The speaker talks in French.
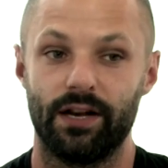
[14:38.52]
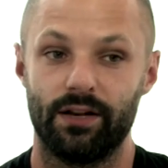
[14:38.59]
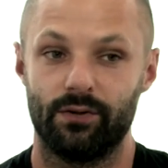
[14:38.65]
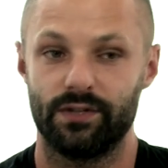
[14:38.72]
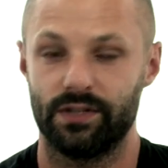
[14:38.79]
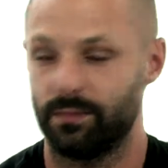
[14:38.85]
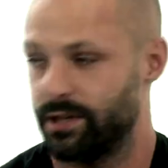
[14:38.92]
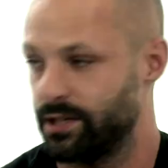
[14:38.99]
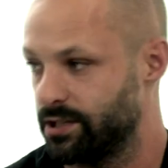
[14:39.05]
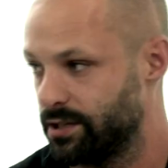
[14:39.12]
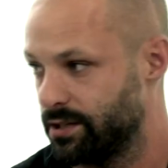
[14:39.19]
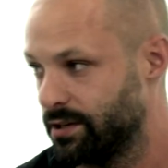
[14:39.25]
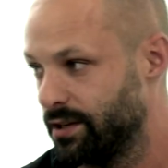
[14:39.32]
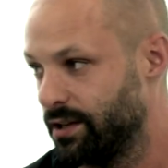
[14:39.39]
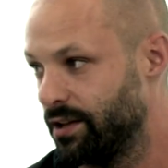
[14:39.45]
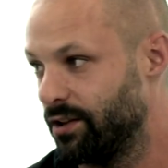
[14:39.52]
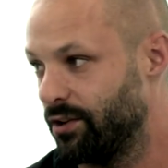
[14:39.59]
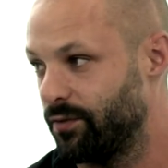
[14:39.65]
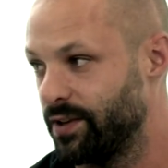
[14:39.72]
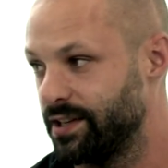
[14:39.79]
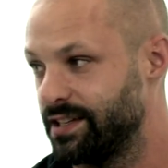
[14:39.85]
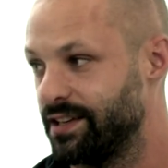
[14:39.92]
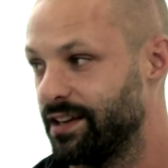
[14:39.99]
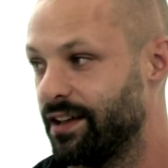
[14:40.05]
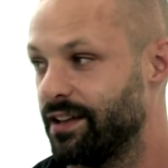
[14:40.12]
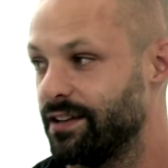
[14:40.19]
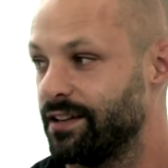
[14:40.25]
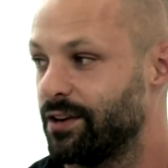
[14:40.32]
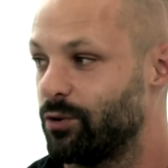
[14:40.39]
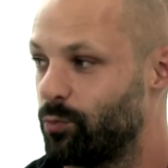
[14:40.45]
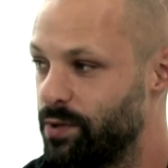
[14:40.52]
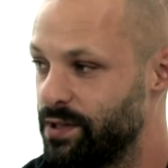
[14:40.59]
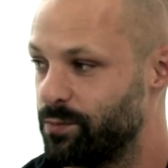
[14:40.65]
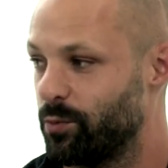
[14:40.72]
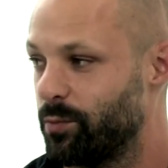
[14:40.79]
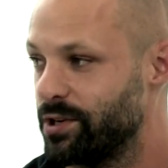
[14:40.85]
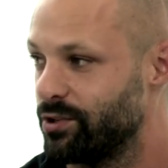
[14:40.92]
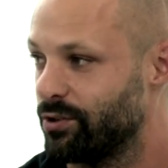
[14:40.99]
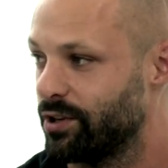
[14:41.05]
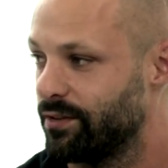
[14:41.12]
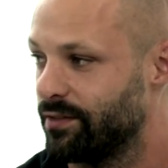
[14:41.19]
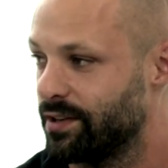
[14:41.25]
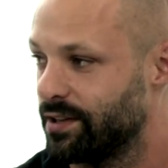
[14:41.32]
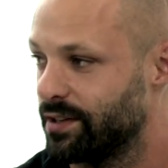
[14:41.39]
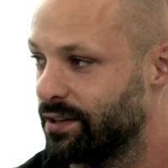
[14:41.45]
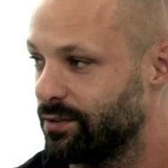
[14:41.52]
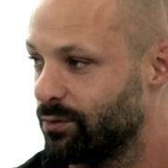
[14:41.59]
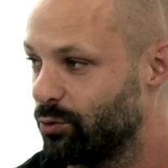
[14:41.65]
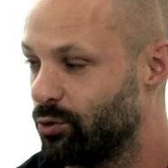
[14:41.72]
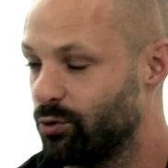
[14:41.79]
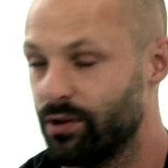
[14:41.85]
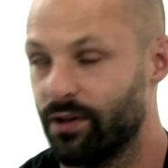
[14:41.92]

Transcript: le deuxième âge, en fait, il y a un accomplissement majeur, qui va, donc une